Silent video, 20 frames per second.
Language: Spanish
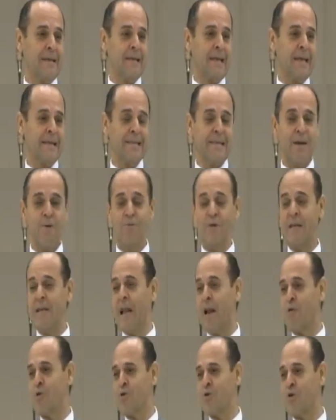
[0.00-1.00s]
que se unen
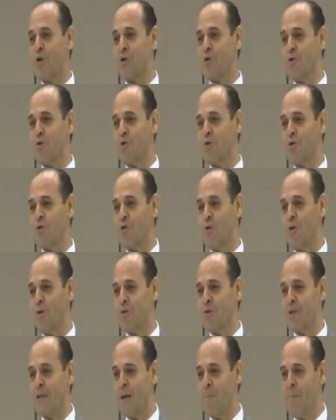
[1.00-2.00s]
a nosotros
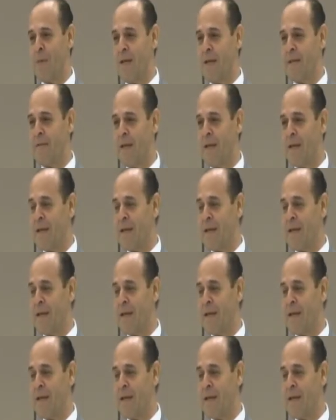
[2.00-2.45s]
los que miran